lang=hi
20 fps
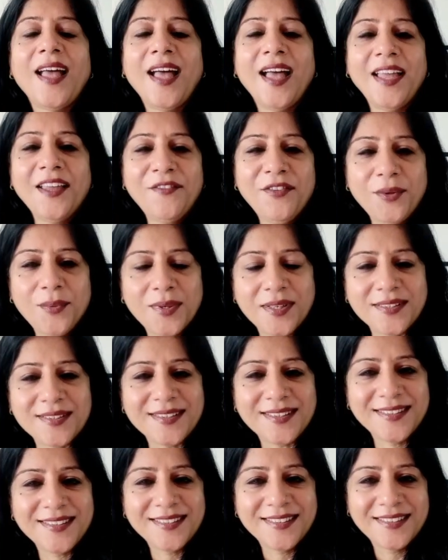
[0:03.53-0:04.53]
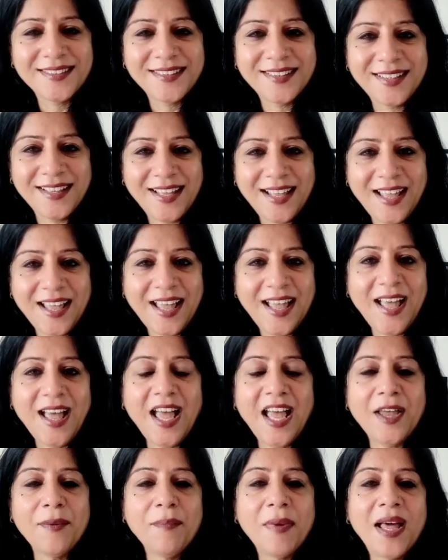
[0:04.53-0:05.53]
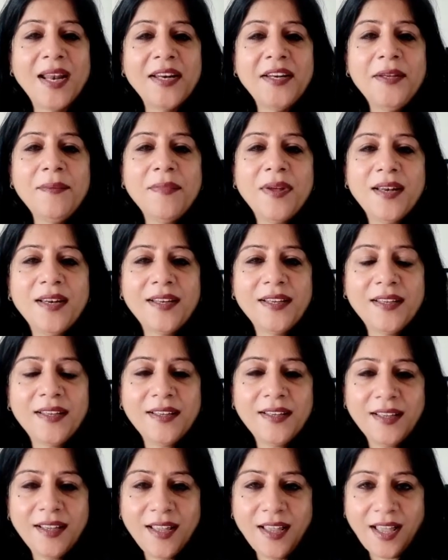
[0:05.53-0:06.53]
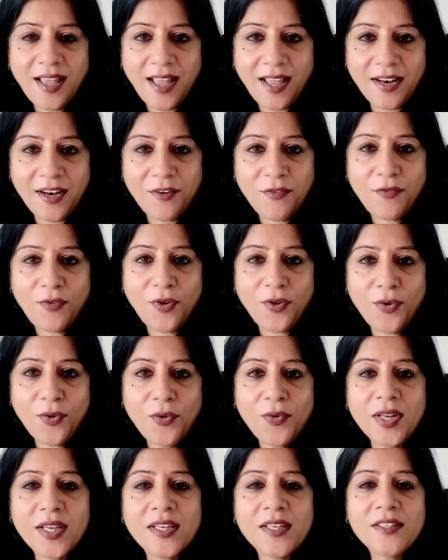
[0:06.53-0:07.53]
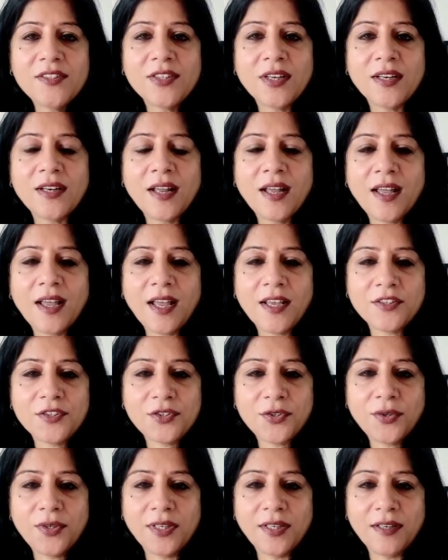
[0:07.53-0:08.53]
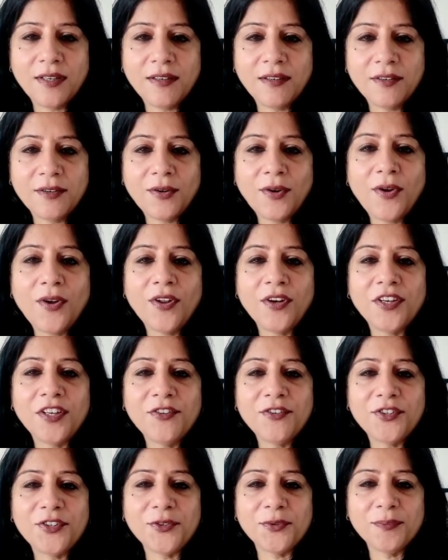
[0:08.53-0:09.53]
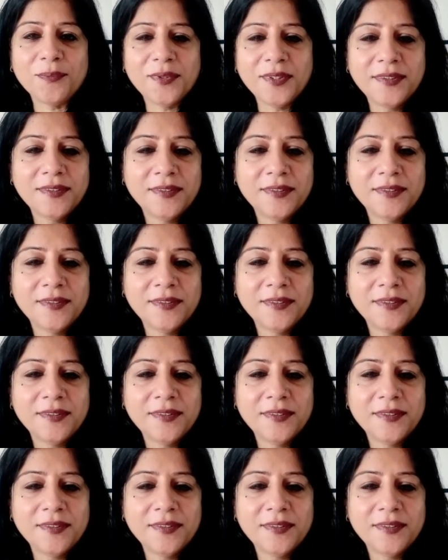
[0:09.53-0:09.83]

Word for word: Hi viewers, I'm Malini Mali and I follow Ricky Chada Astro Healer on YouTube.